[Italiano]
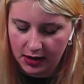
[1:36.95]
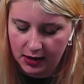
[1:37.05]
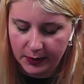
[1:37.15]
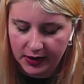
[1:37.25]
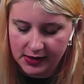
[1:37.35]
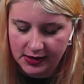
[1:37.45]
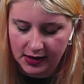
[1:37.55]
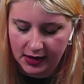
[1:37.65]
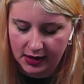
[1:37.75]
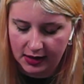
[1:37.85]
i
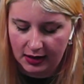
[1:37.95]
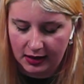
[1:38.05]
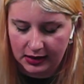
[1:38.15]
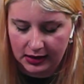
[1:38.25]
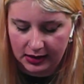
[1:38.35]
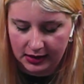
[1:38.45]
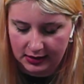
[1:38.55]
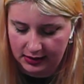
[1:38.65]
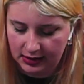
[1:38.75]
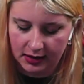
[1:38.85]
pensieri
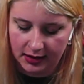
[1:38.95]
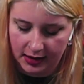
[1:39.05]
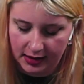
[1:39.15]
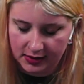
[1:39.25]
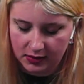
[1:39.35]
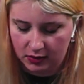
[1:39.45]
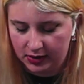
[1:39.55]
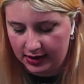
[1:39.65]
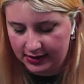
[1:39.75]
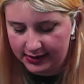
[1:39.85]
anneriti che escono
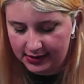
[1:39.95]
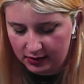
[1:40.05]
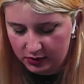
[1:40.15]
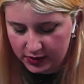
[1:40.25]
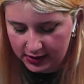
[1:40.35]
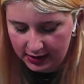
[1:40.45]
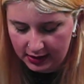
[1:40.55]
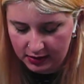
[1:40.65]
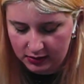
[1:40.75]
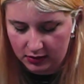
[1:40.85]
dalla testa dello
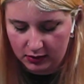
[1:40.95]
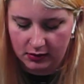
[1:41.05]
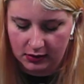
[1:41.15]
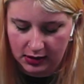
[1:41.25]
scheletro,